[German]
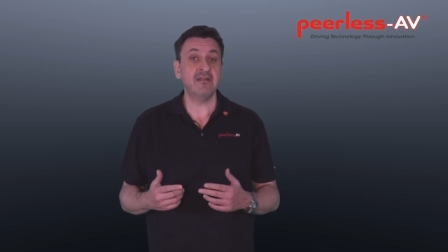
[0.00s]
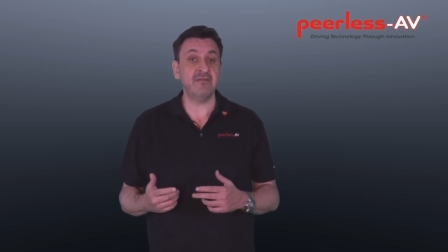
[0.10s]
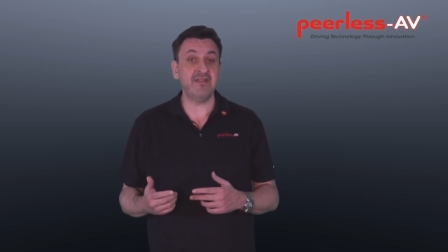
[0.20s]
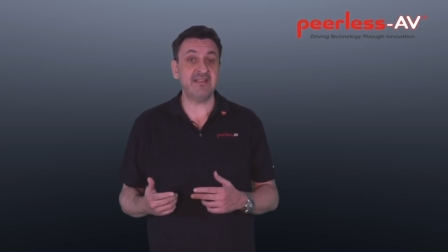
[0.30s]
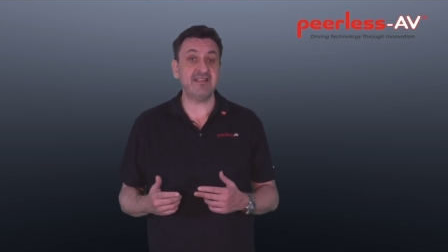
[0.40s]

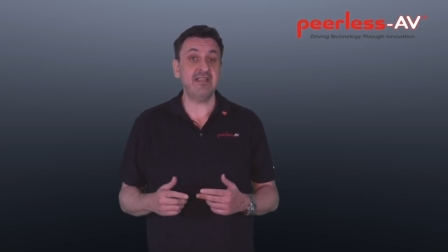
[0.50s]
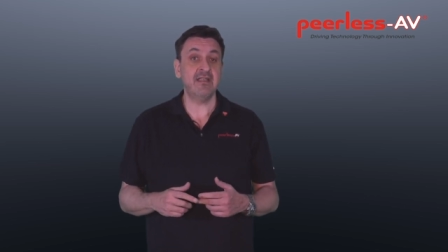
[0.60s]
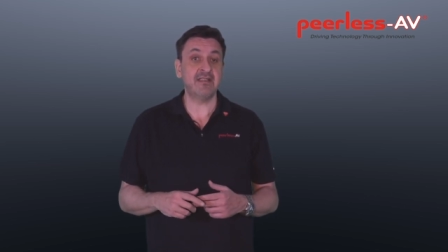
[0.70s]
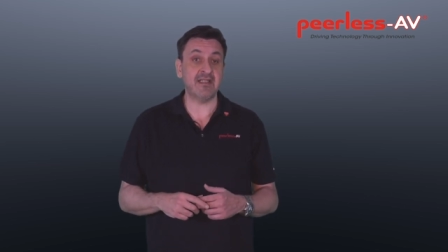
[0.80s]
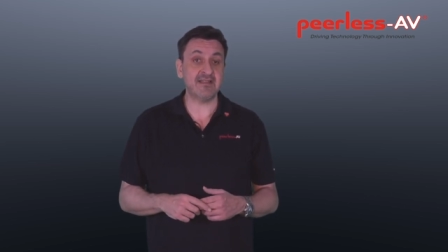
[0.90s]
wie
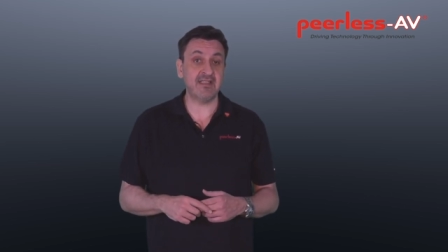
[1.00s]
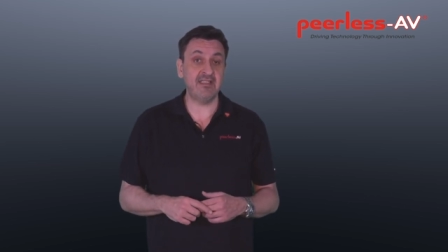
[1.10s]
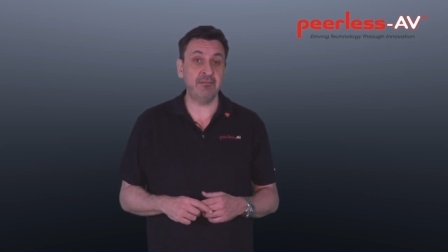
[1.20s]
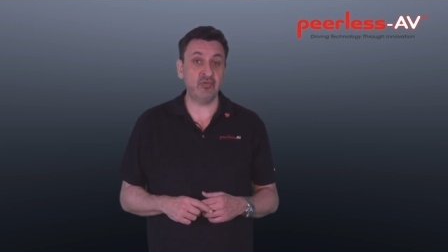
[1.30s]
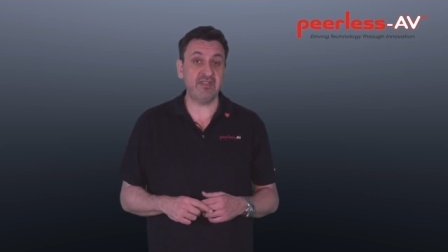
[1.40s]
Sie
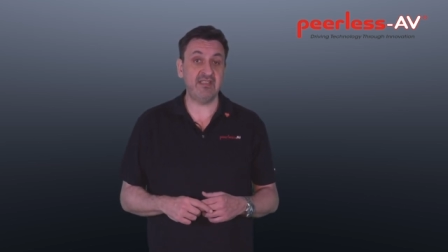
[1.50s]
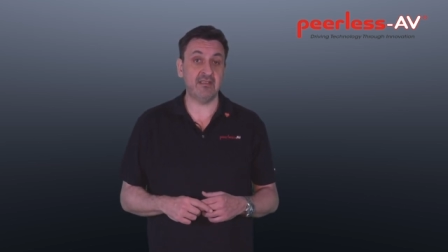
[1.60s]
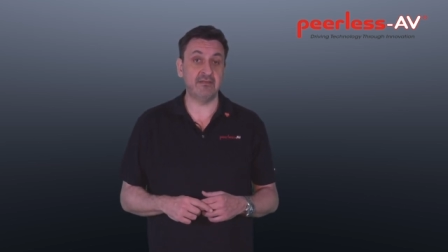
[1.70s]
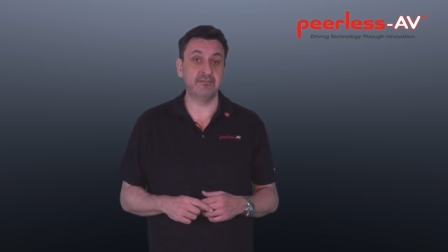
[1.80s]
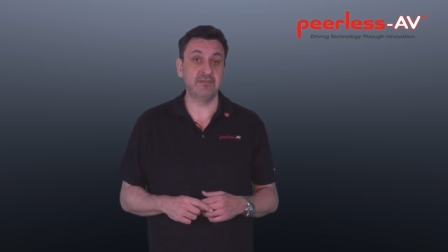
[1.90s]
tatsächlich
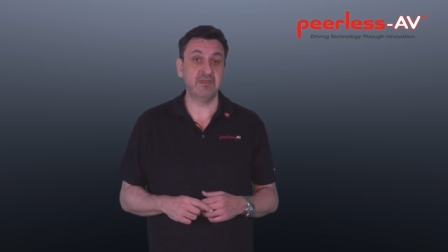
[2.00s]
montieren.